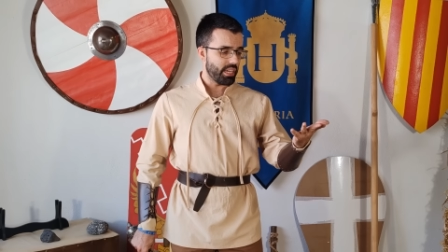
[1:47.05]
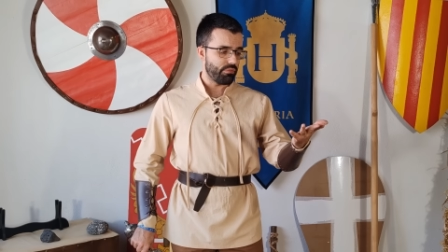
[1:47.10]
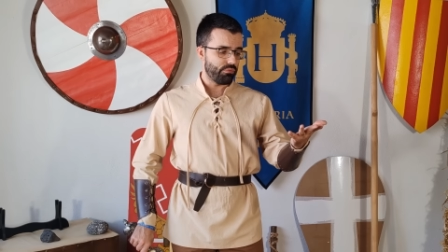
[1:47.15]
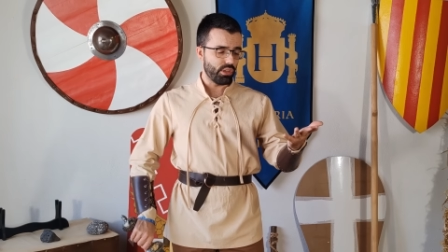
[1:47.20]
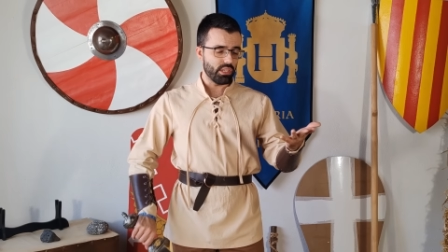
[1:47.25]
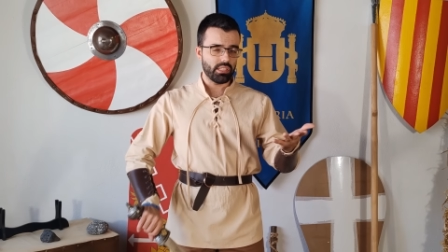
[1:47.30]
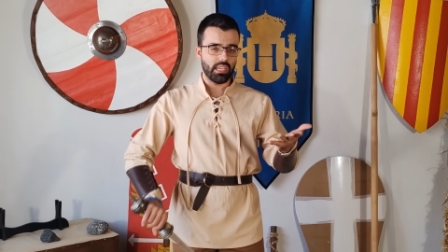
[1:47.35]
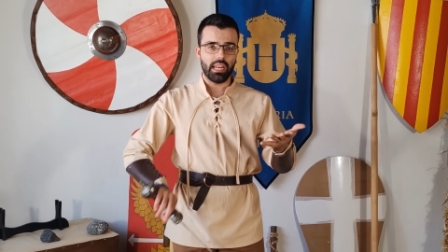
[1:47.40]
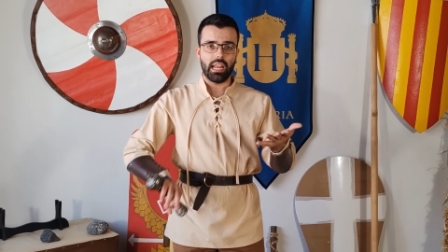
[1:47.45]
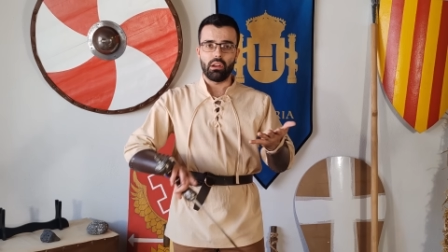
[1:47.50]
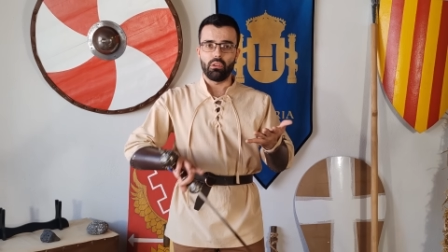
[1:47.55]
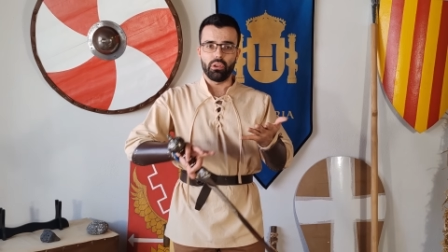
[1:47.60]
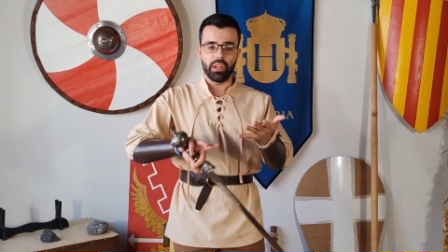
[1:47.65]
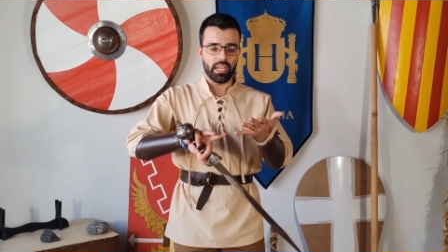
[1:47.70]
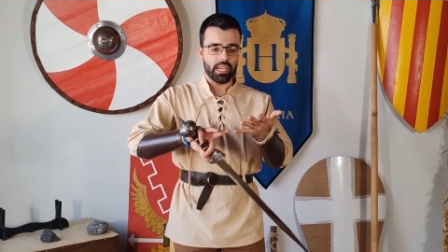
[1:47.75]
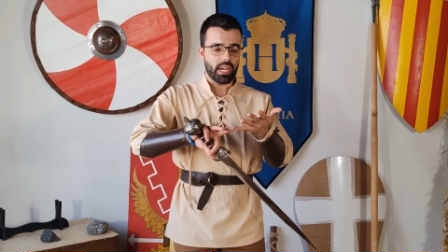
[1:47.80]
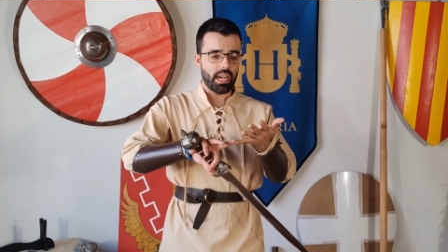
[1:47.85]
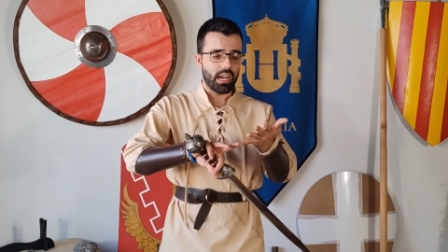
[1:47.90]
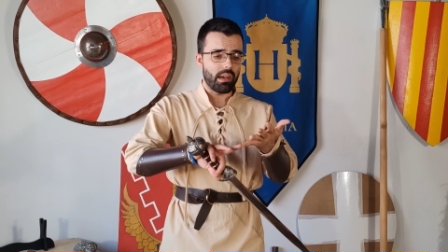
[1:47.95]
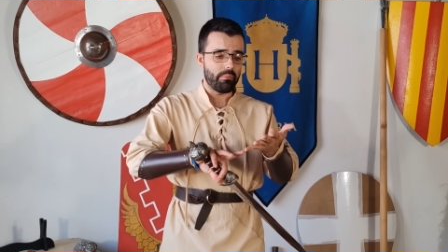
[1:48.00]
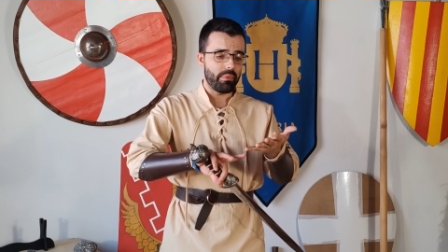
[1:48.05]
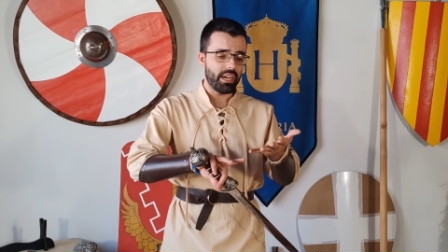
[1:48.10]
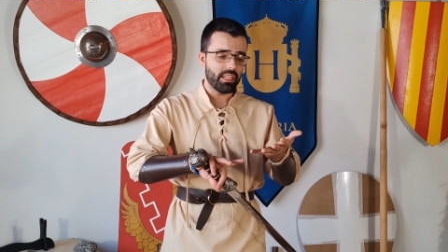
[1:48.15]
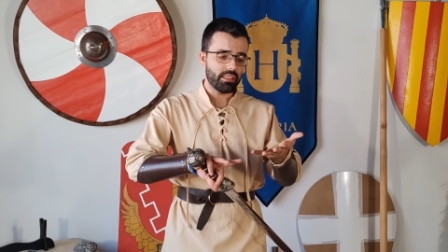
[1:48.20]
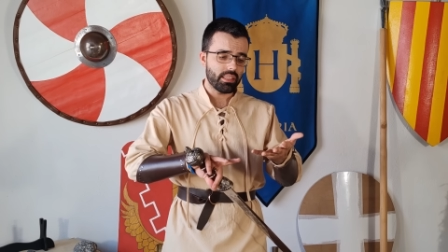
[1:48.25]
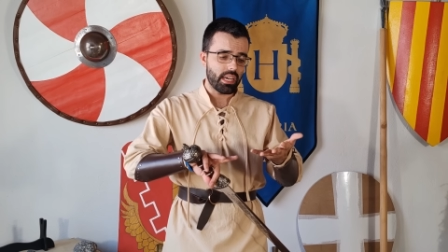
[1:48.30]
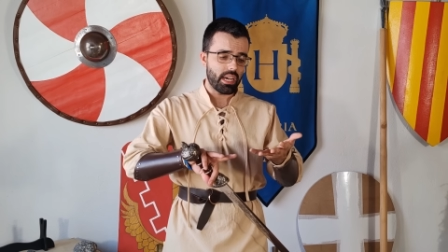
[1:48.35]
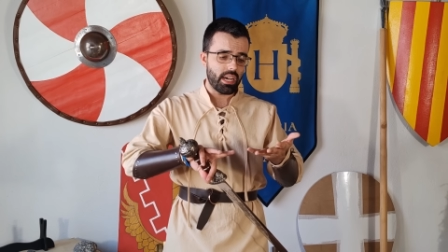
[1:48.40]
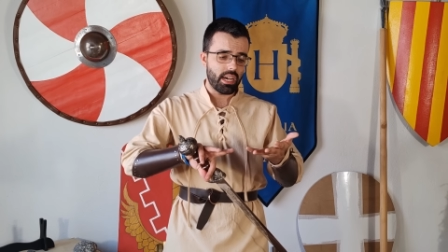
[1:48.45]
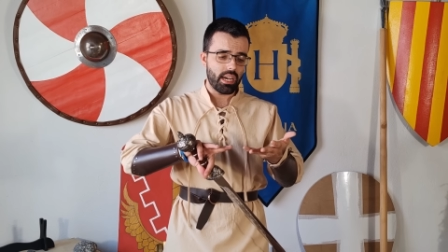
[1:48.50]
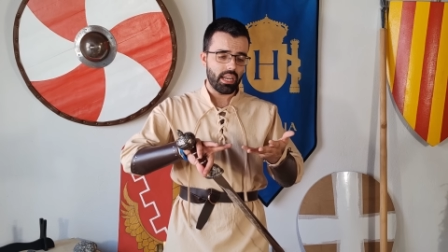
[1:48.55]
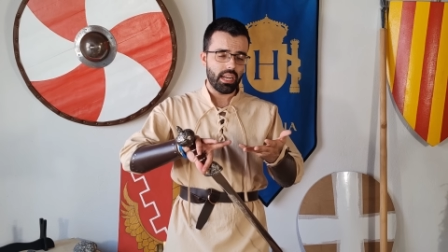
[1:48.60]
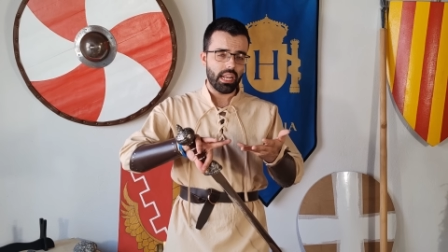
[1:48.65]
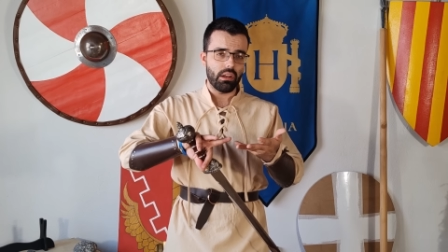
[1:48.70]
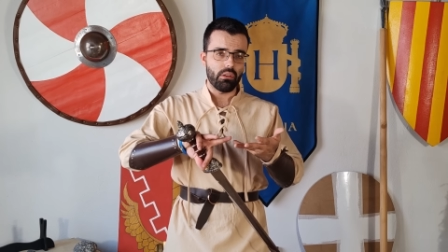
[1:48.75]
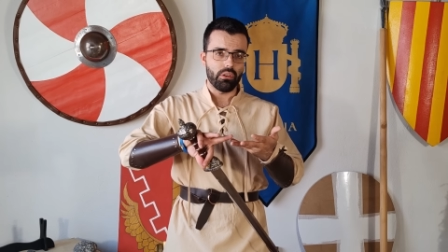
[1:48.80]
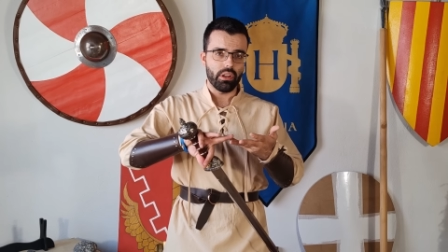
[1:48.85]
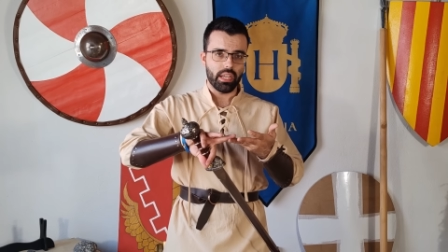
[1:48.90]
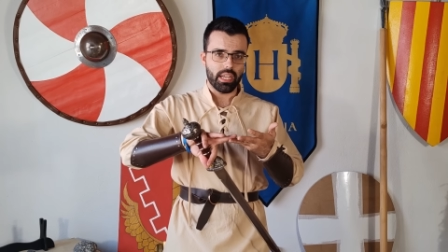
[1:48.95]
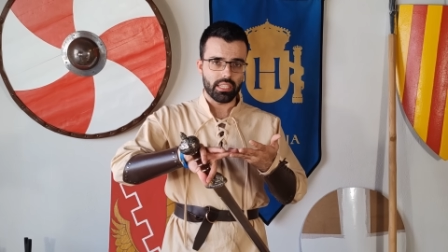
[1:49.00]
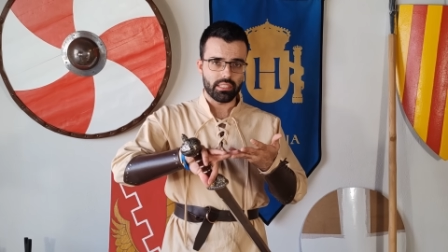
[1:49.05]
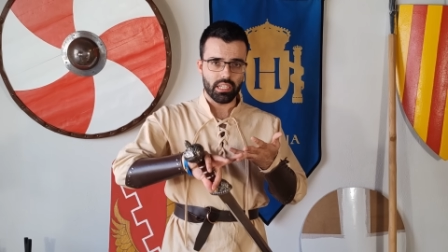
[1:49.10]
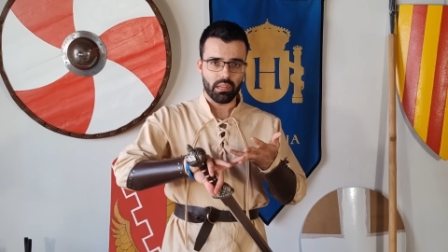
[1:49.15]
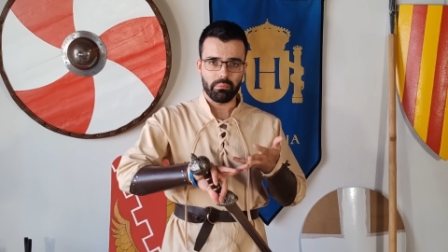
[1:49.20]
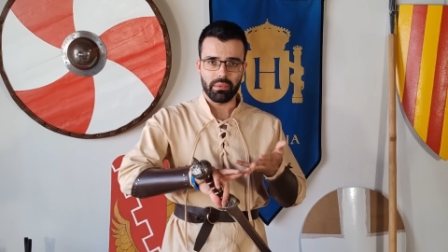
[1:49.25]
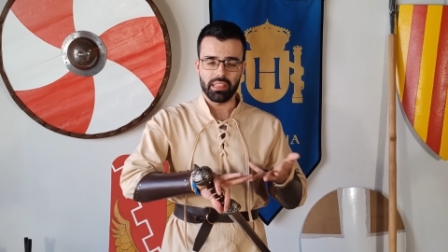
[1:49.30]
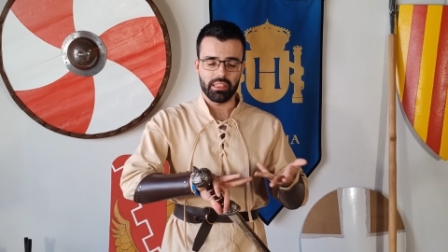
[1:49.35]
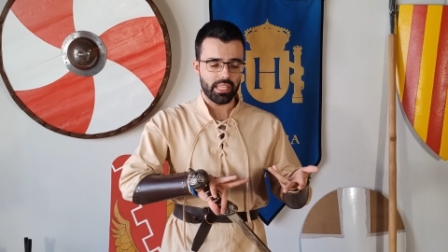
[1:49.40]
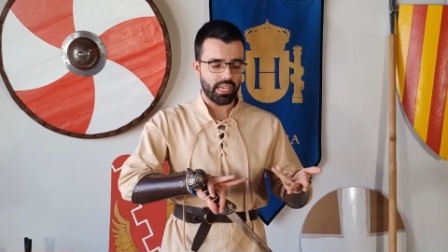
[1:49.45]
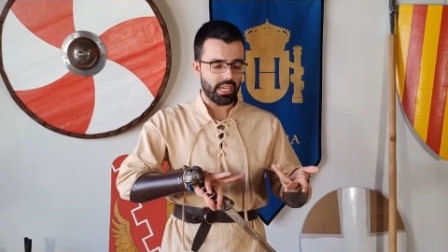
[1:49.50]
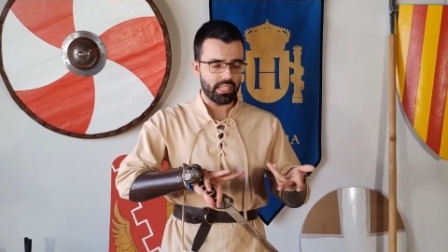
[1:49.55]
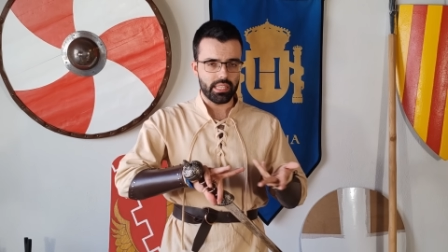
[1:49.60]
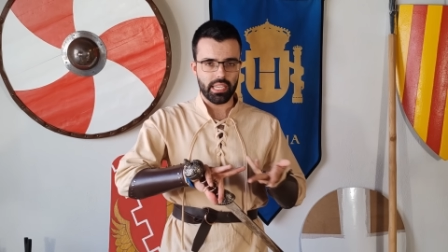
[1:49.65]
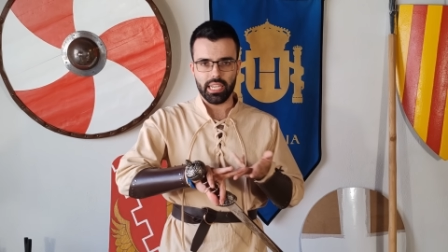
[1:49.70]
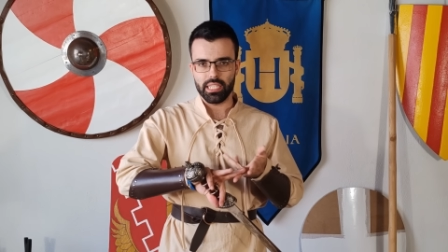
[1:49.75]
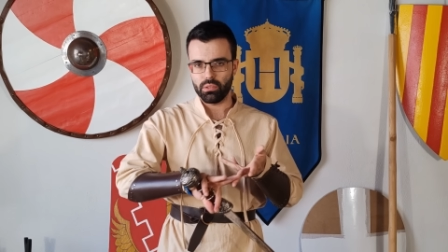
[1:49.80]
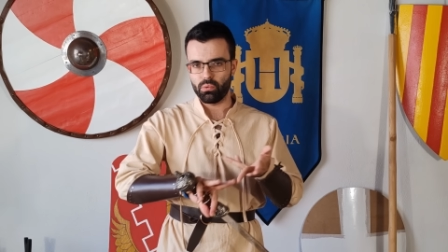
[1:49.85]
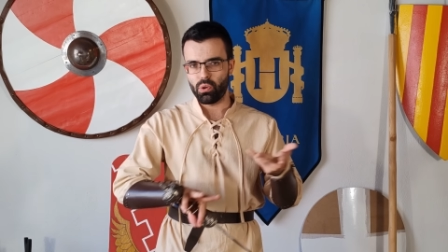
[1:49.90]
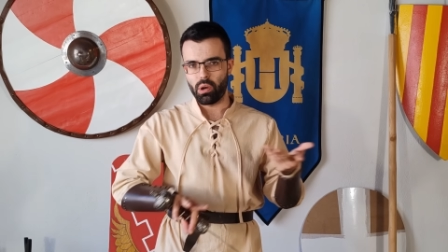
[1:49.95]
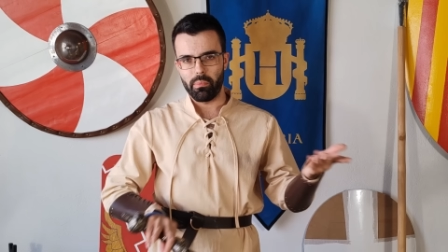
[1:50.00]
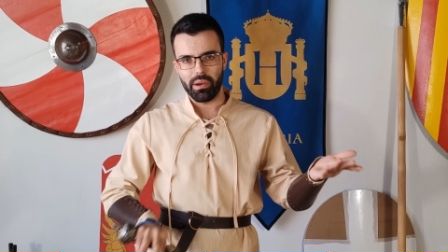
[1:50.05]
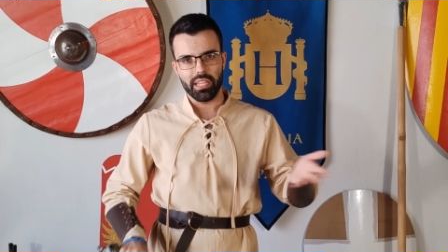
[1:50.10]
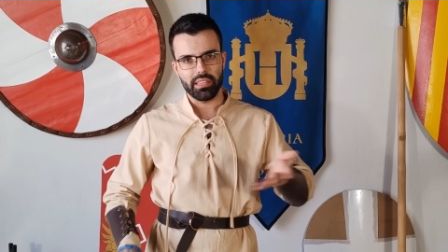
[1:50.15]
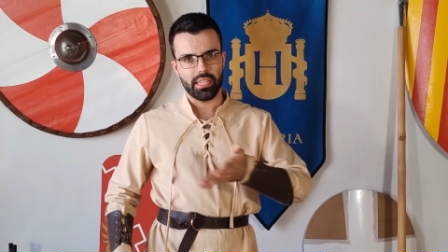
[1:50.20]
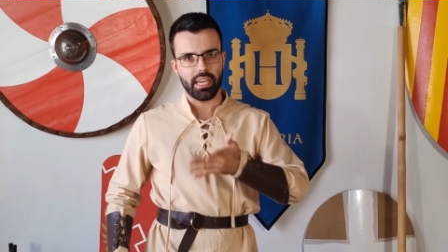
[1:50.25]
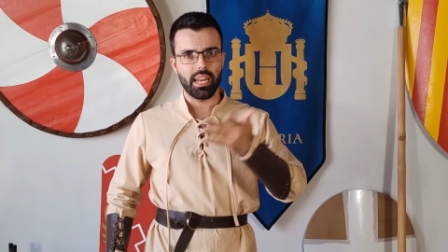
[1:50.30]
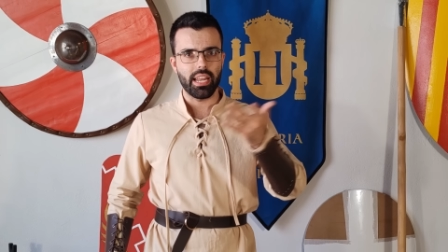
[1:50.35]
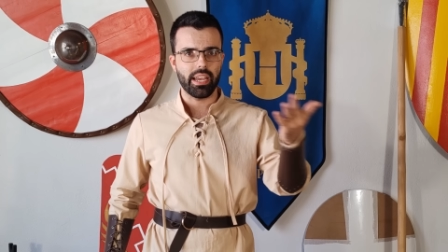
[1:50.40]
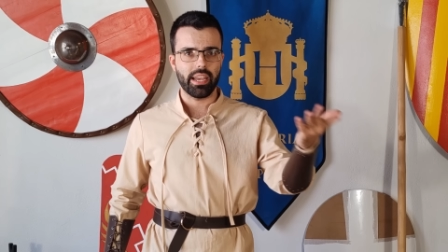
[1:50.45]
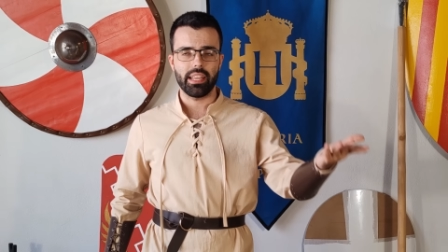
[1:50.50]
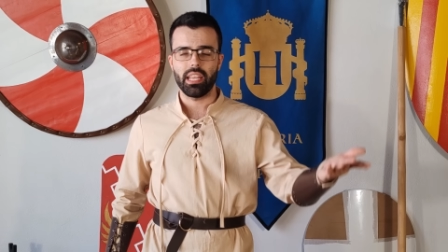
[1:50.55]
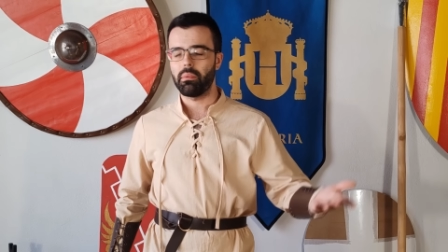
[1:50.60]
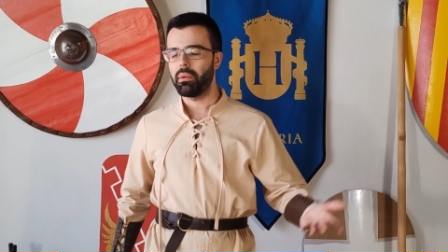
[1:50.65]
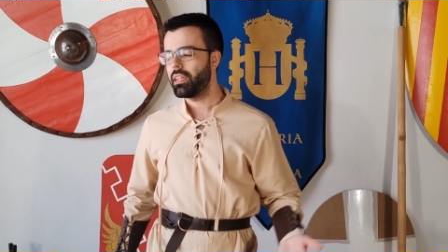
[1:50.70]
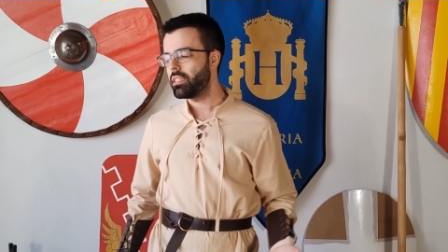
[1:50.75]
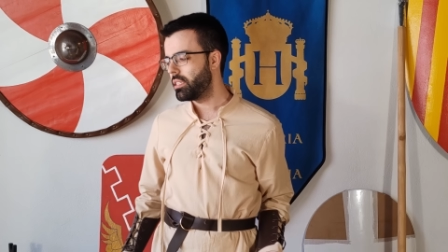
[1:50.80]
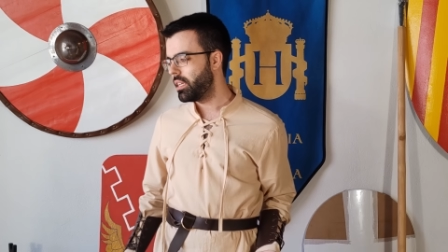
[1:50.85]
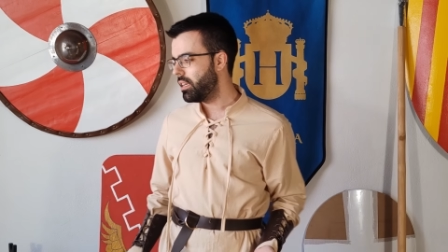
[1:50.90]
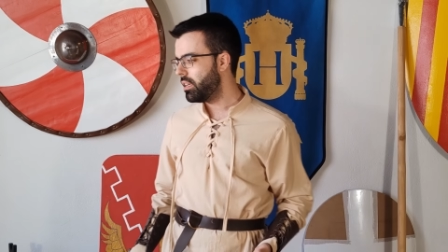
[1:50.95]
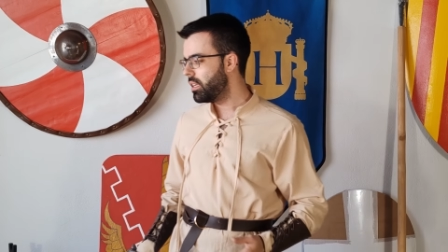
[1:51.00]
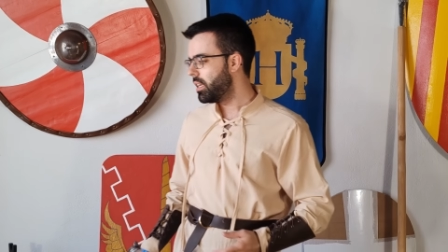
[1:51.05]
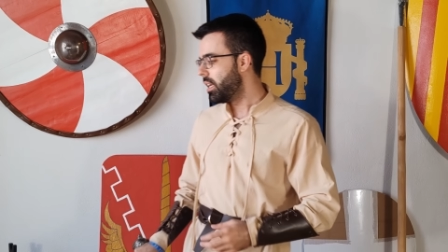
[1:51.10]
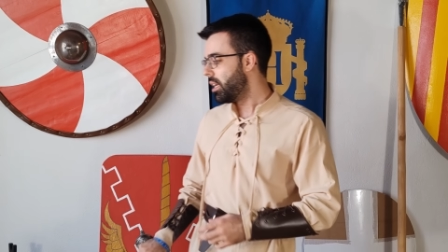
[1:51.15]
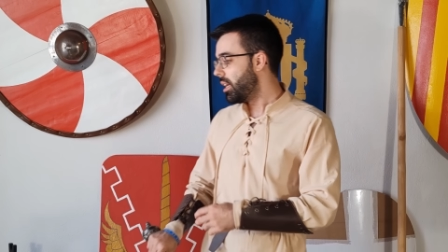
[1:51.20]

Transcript: ya fuese la lorica jamata, la lorica segmentata, escuamata, la que llevasen,